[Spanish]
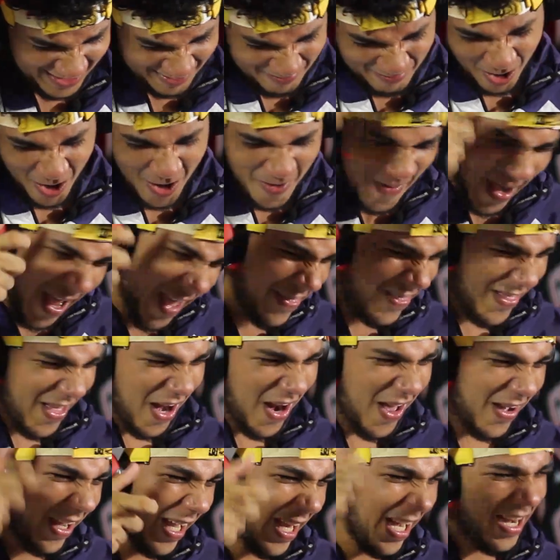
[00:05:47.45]
Moviendo
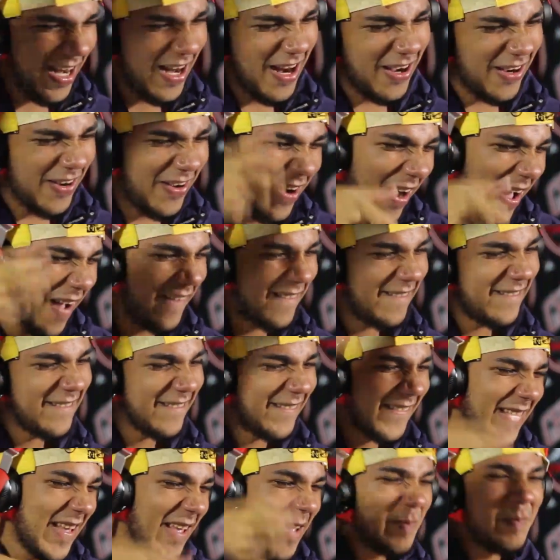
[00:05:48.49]
la kili la cola.
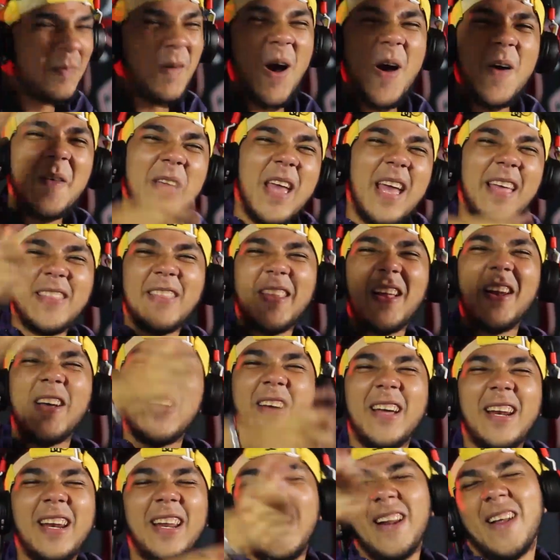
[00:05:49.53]
Moviendo la
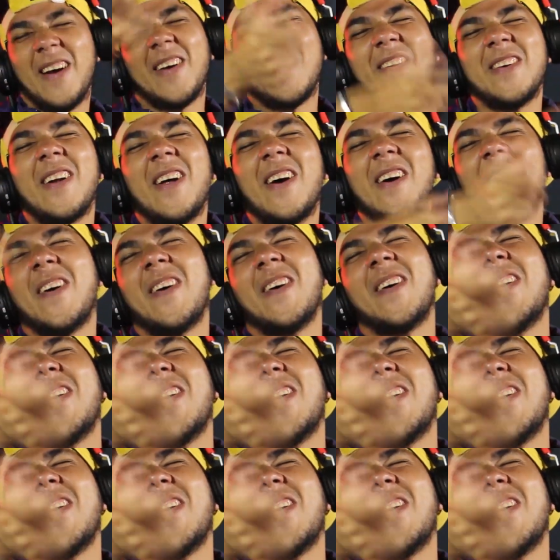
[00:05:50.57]
y la cola.